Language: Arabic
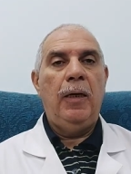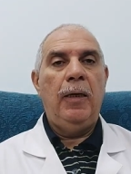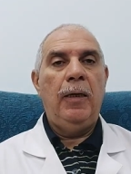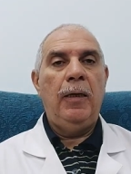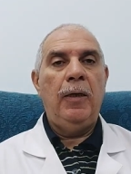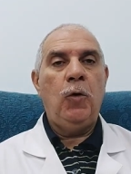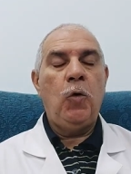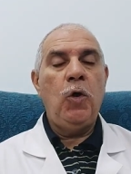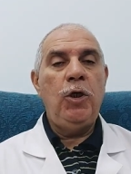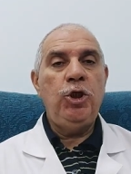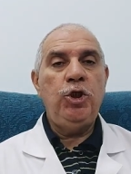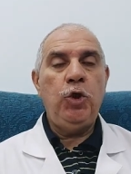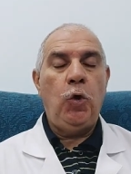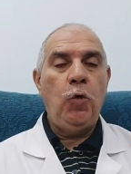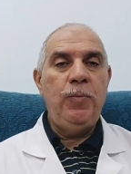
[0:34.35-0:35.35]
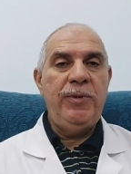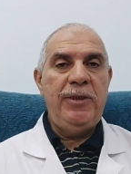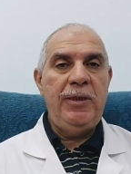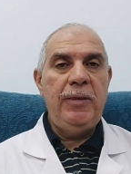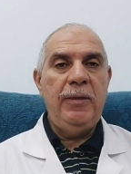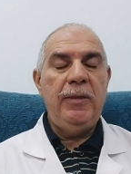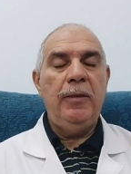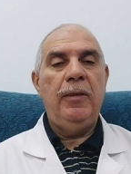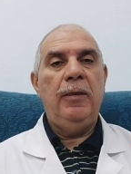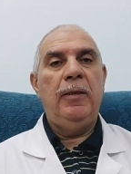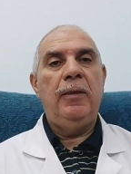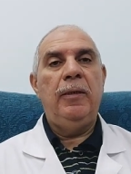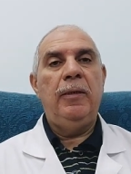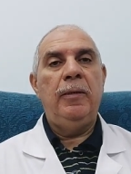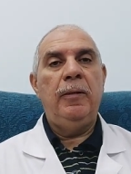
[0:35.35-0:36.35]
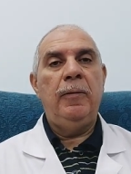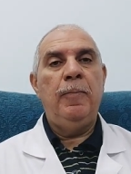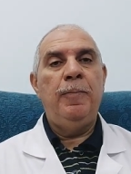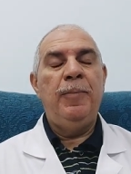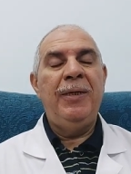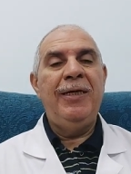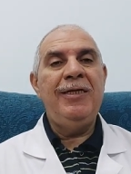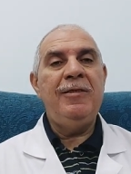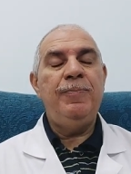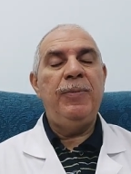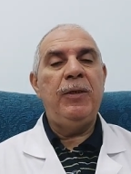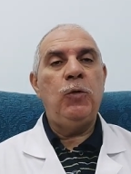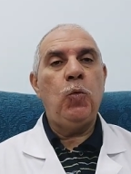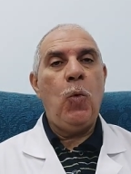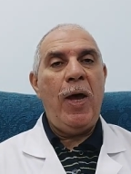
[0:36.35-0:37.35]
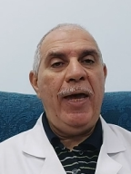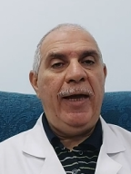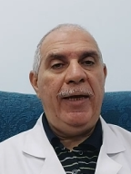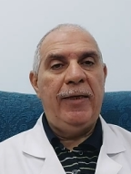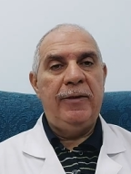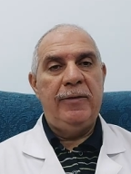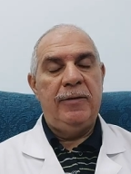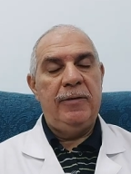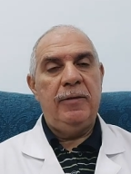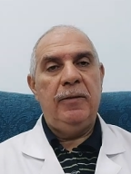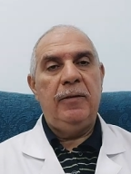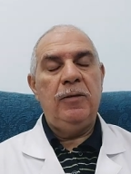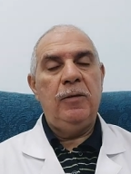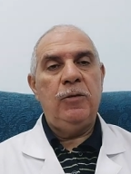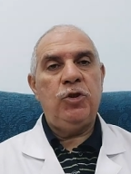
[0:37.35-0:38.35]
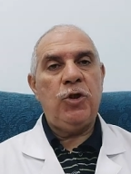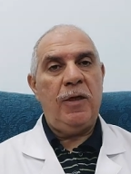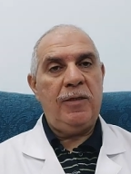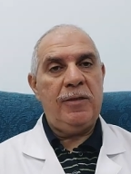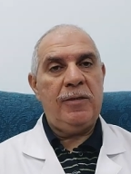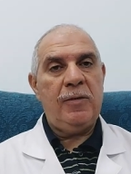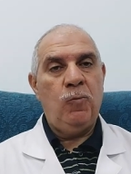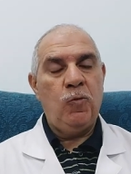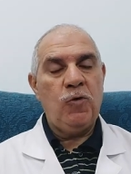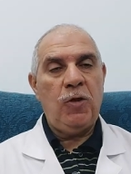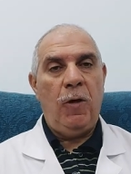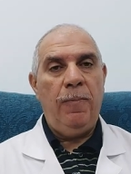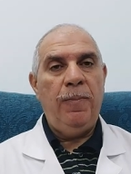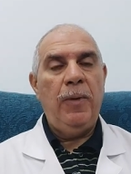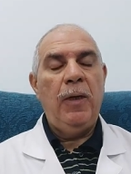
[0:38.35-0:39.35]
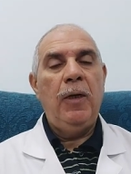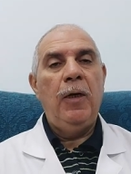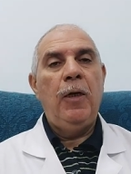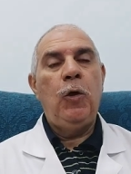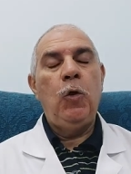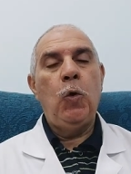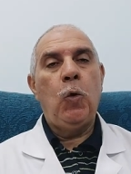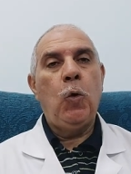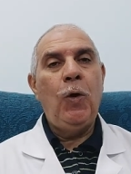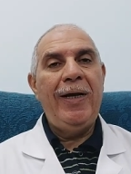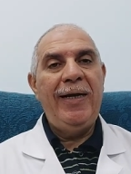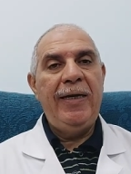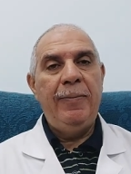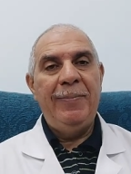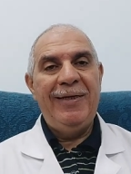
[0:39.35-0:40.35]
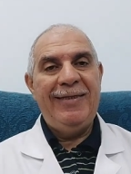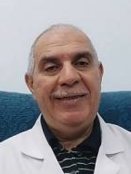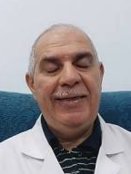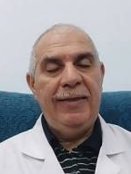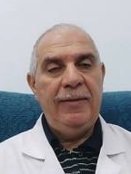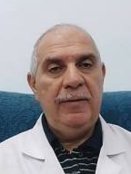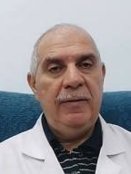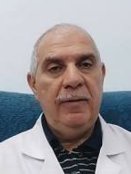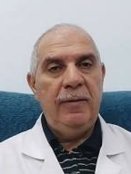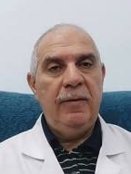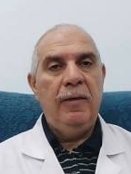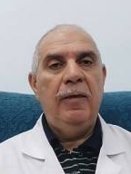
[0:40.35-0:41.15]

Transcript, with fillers: آه، كل الشعوب دي آه، بنسبة واحد شخص مصاب لكل 200